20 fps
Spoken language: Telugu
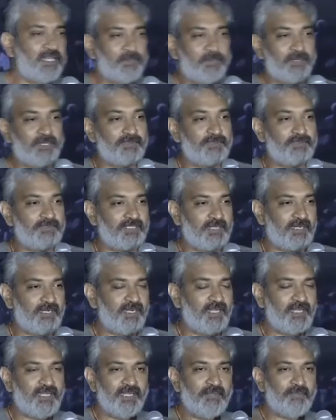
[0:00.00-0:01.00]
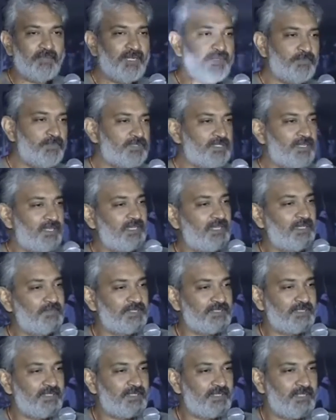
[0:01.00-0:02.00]
కనపడదు చూసారంటే అన్ని మణిపూసలు
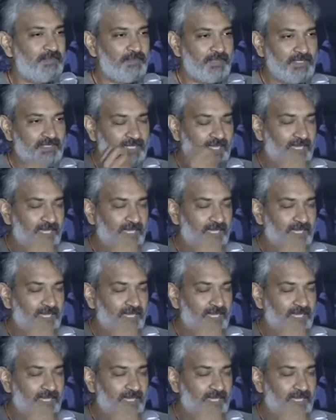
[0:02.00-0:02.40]
కనిపిస్తాయి తప్ప